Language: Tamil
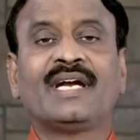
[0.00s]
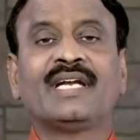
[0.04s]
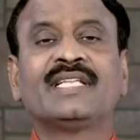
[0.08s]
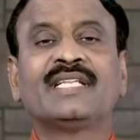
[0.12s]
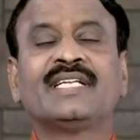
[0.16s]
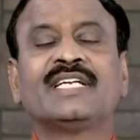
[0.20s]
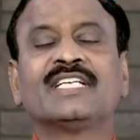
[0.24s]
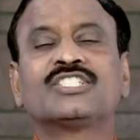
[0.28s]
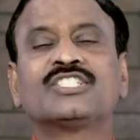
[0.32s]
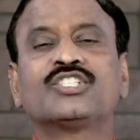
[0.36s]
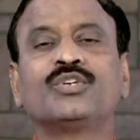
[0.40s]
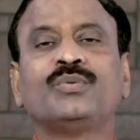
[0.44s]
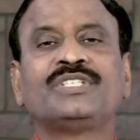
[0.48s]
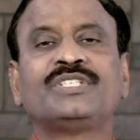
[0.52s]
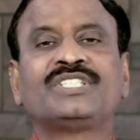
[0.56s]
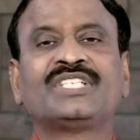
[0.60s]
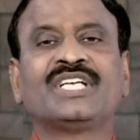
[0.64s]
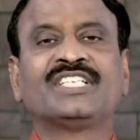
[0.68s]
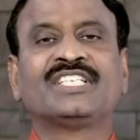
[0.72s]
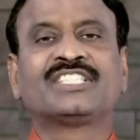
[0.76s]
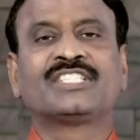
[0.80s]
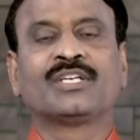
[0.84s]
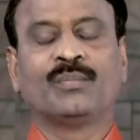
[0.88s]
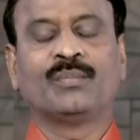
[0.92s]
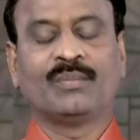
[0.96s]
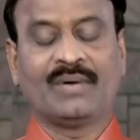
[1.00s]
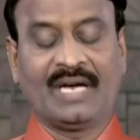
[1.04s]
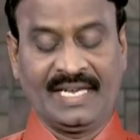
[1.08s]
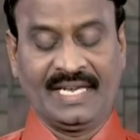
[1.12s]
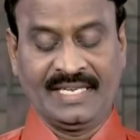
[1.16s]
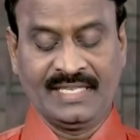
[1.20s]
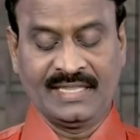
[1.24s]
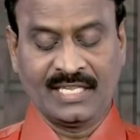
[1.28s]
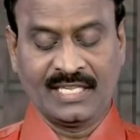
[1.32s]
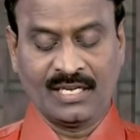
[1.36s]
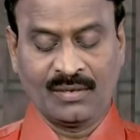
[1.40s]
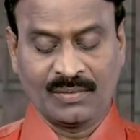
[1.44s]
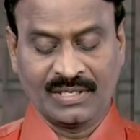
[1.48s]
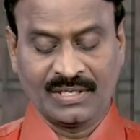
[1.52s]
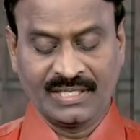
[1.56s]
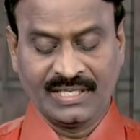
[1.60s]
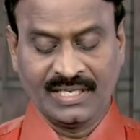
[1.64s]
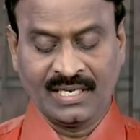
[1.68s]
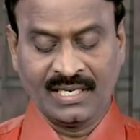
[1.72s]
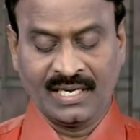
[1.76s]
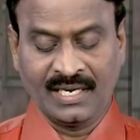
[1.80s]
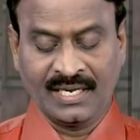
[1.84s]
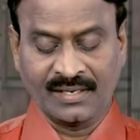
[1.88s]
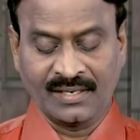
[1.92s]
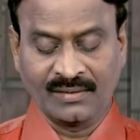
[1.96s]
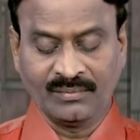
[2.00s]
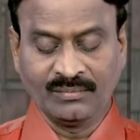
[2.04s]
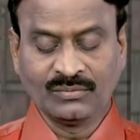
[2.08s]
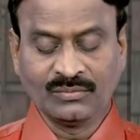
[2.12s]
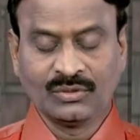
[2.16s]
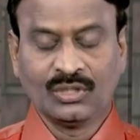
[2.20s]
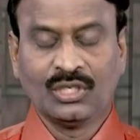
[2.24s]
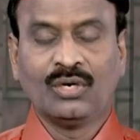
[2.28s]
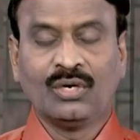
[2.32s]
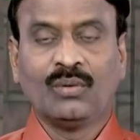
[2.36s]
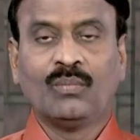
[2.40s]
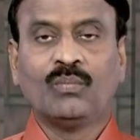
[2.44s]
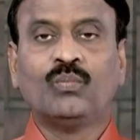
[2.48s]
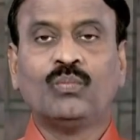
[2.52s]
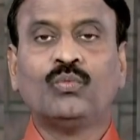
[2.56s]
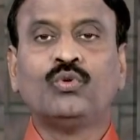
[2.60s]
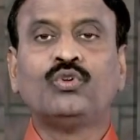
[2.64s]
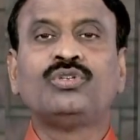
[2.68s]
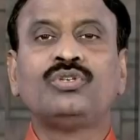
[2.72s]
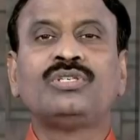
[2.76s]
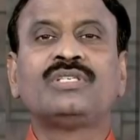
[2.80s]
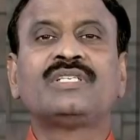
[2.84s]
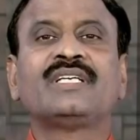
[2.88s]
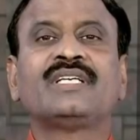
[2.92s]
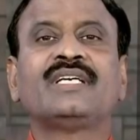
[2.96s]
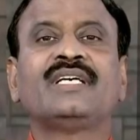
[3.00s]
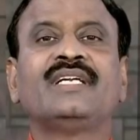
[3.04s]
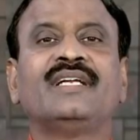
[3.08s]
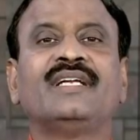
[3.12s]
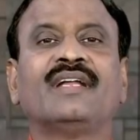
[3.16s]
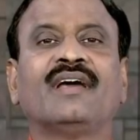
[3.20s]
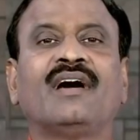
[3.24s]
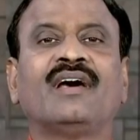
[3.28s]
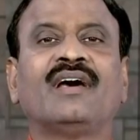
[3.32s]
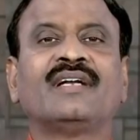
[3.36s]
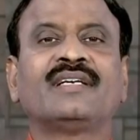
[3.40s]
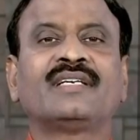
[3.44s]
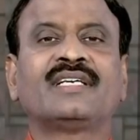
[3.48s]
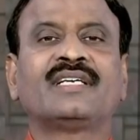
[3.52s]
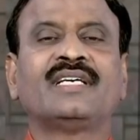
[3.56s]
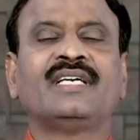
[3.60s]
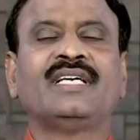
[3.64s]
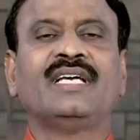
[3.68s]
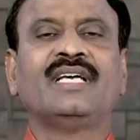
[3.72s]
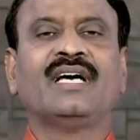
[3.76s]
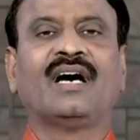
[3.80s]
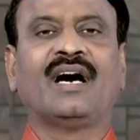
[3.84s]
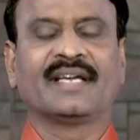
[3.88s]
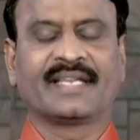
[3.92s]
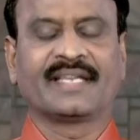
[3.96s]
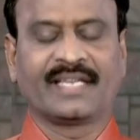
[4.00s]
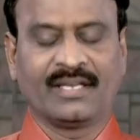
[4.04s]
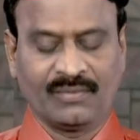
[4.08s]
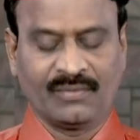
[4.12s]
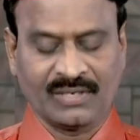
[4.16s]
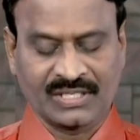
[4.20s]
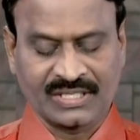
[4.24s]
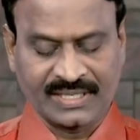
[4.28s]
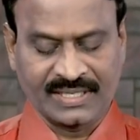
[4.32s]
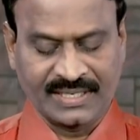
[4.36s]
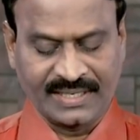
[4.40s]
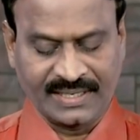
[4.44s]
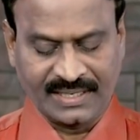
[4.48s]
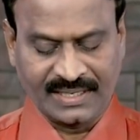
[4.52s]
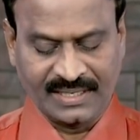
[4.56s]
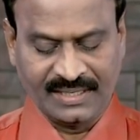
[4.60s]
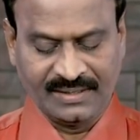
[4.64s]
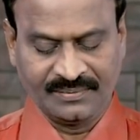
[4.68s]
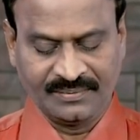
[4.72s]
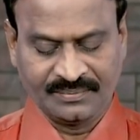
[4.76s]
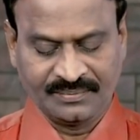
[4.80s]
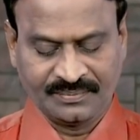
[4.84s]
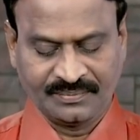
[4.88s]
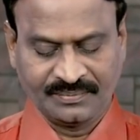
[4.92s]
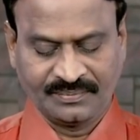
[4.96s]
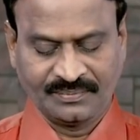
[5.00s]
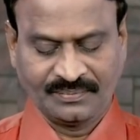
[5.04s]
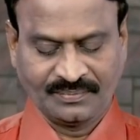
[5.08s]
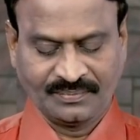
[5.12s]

எழுதின சுவிசேஷம் ஐந்தாம் அதிகாரம் மூன்று நான்கு ஆகிய வசனங்கள் ஜான்